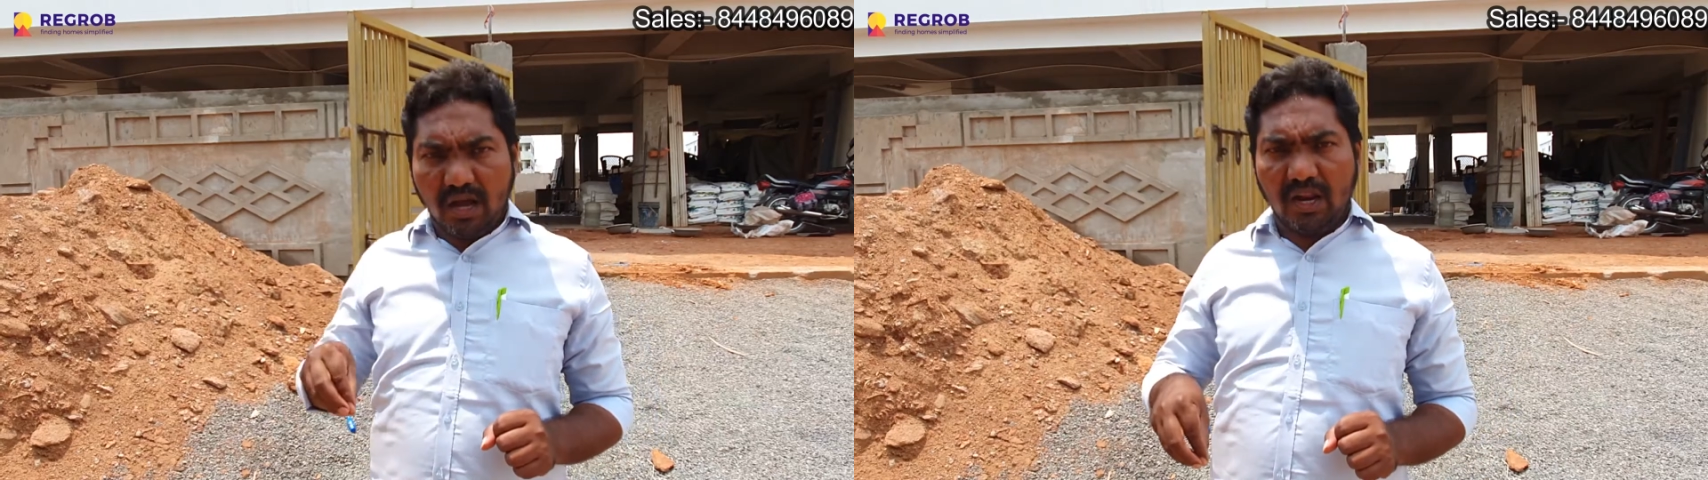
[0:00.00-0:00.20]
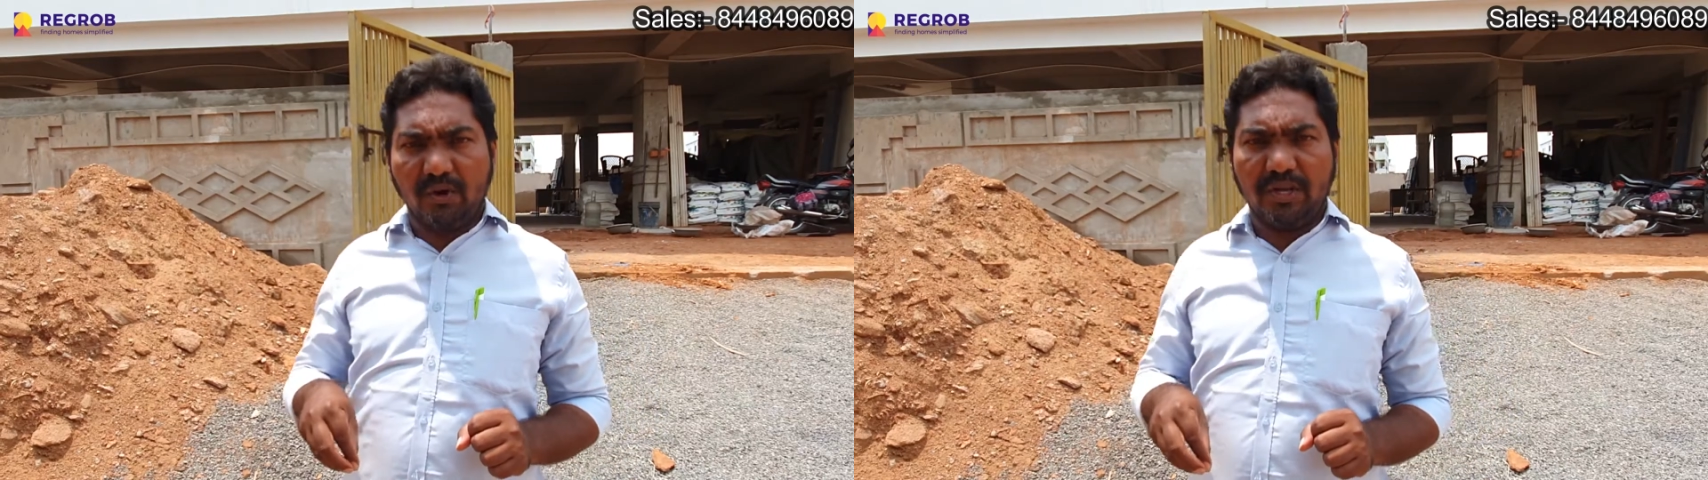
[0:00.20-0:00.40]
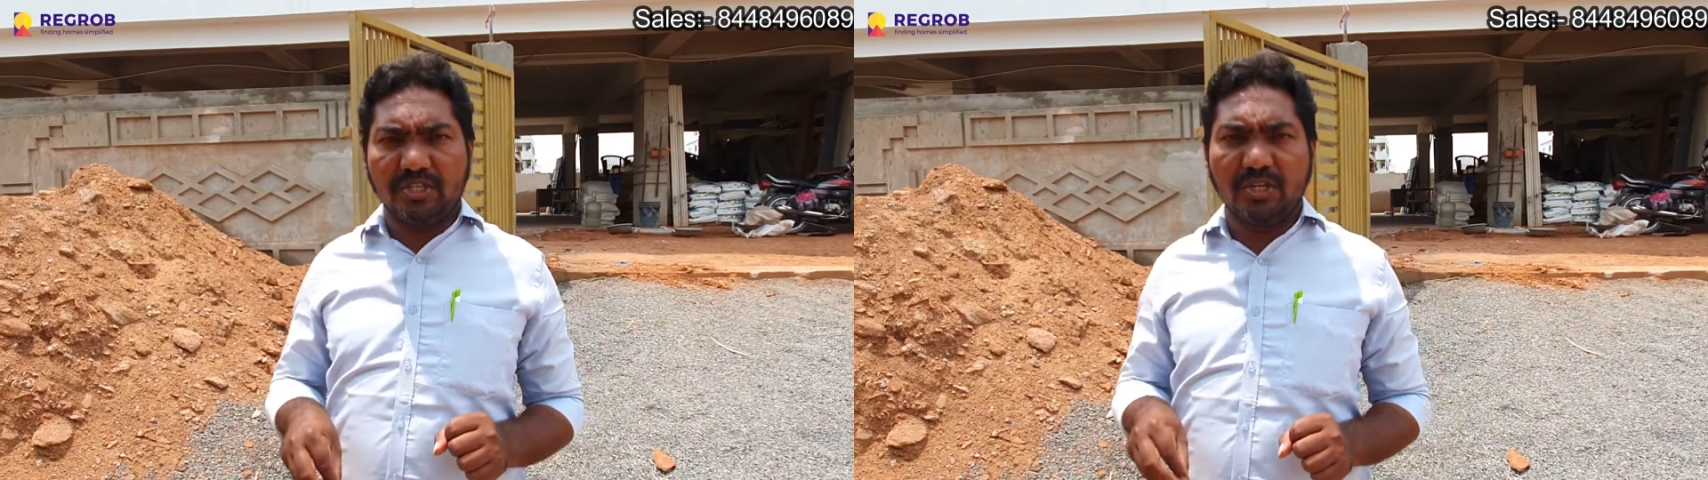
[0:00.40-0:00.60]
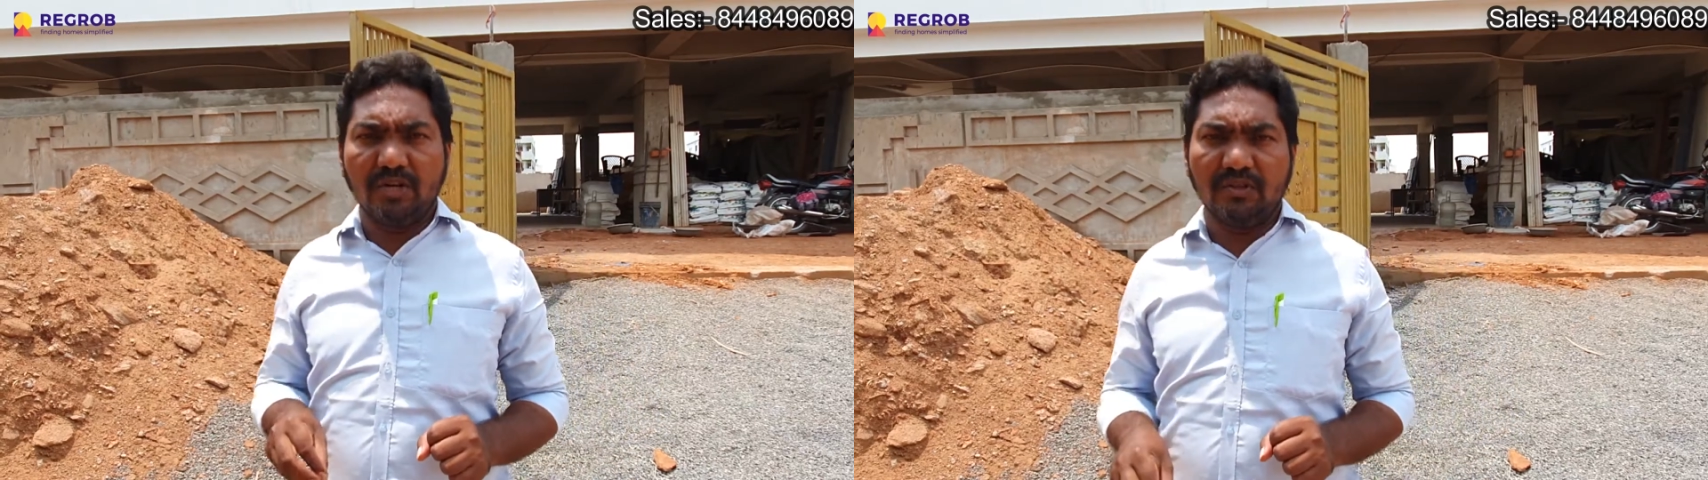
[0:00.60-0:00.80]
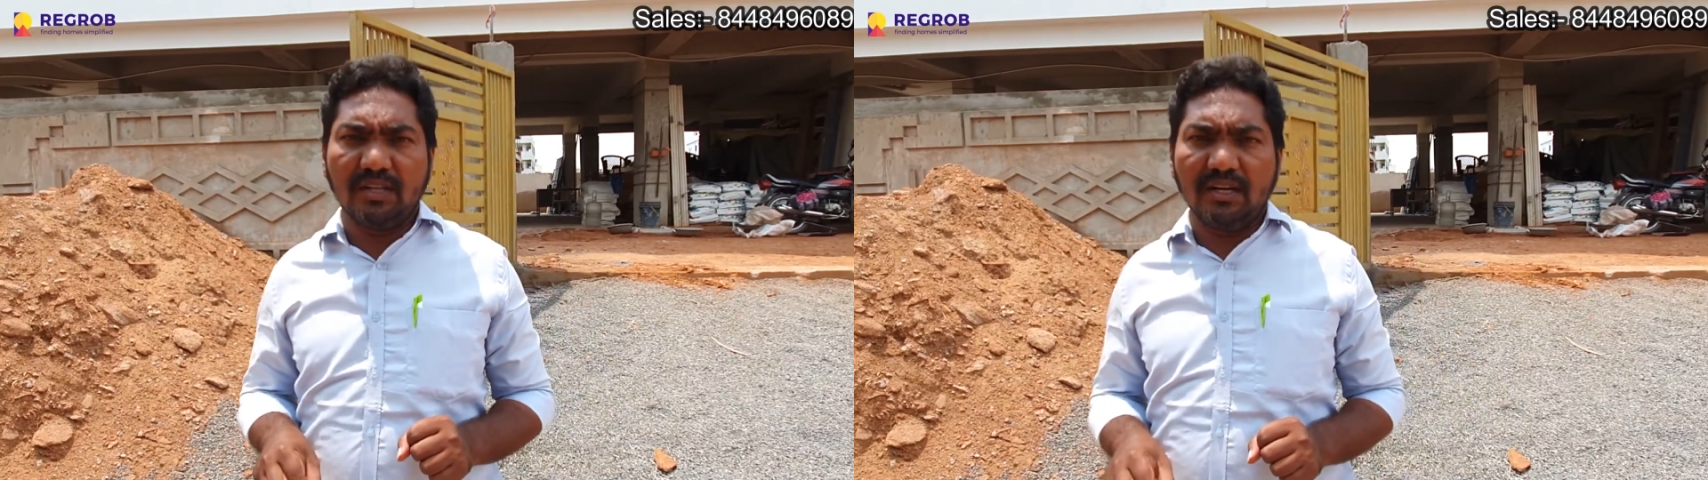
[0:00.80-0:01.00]
ఆ
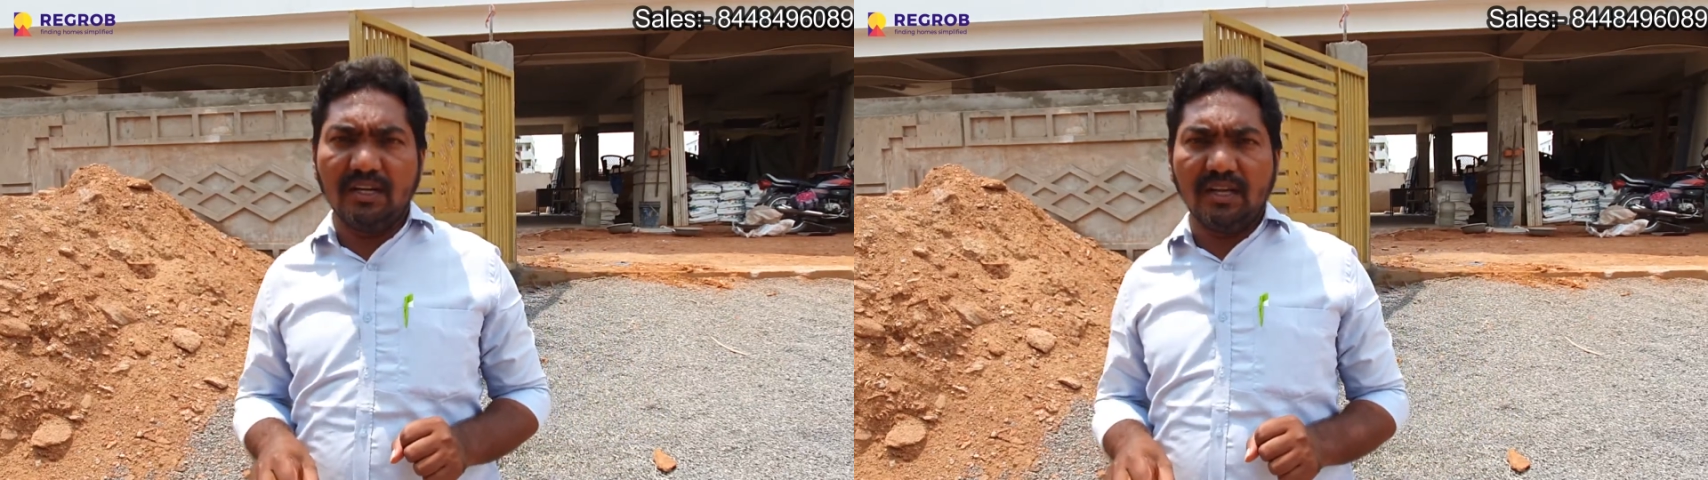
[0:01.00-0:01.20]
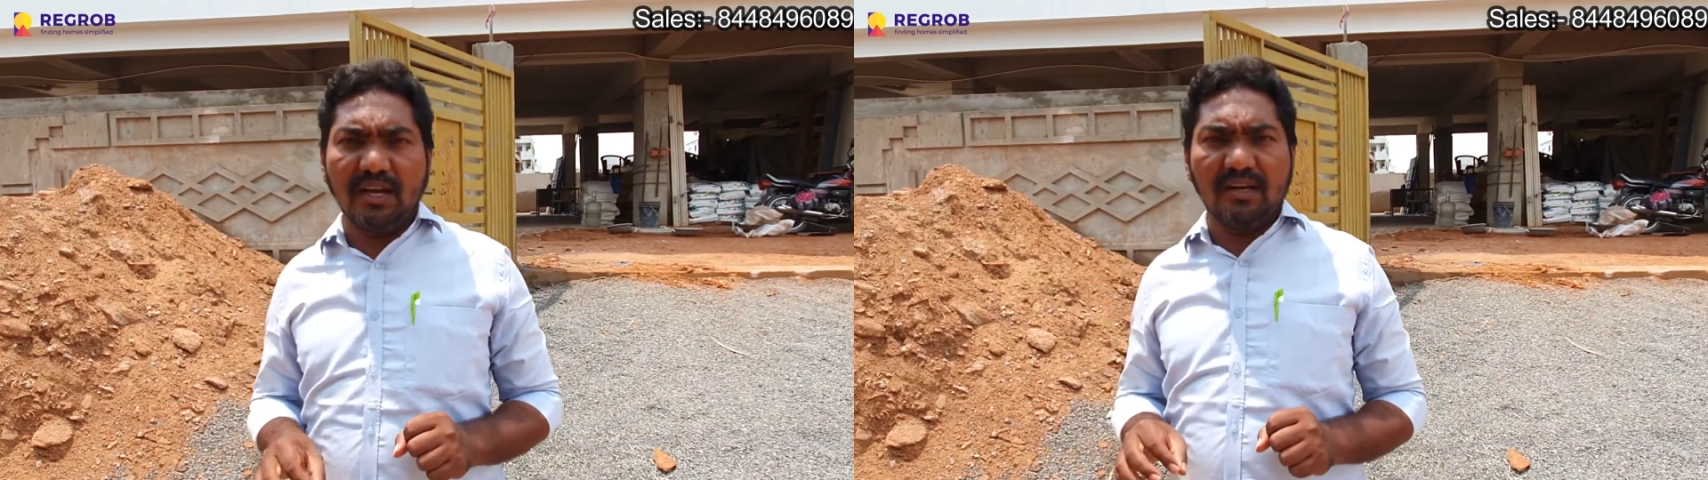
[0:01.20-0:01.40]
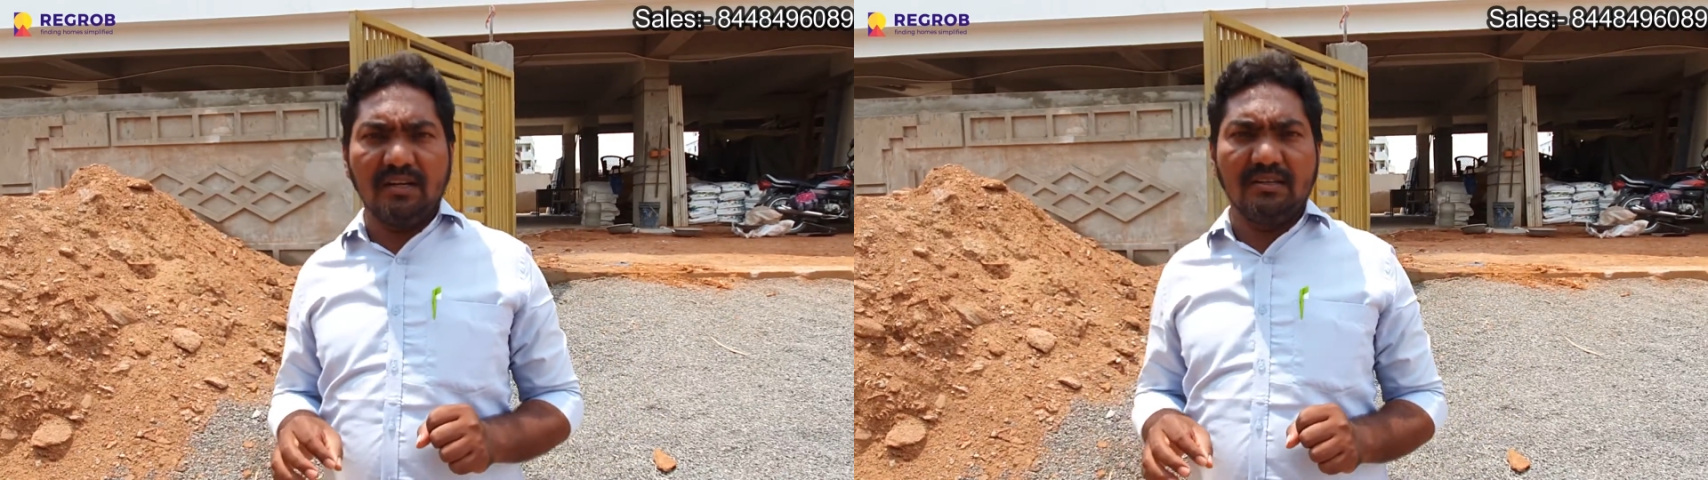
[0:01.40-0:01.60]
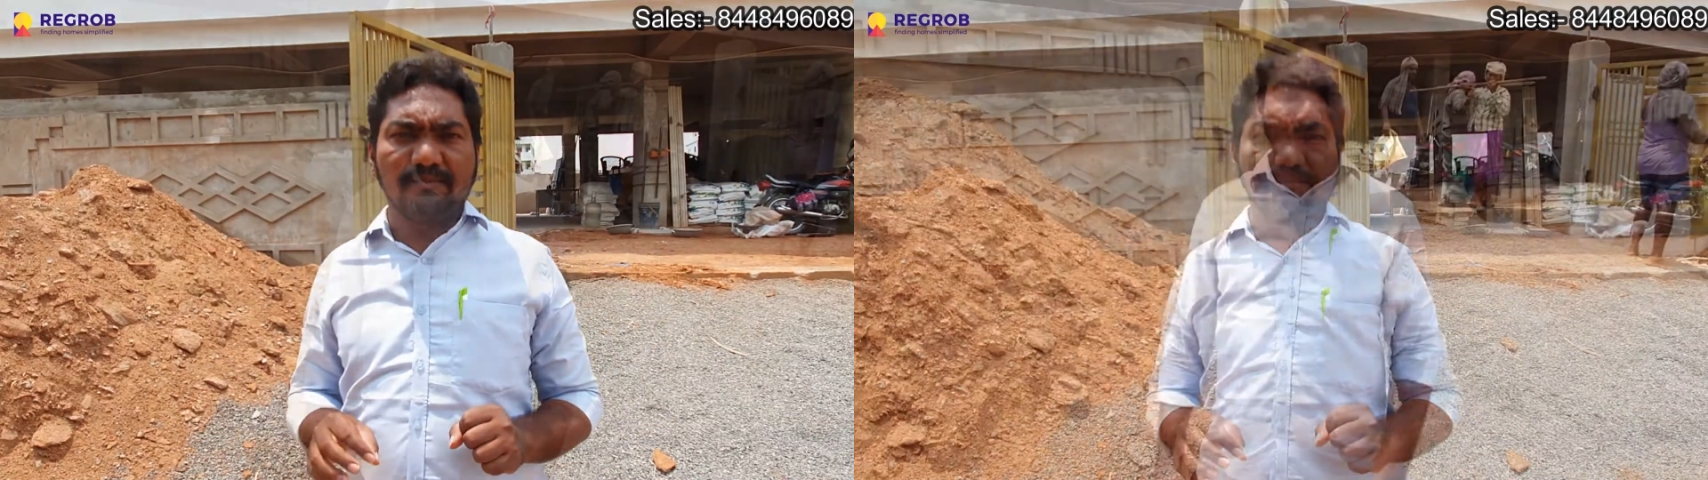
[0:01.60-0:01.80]
లొకేషన్లో ఉందండి అండ్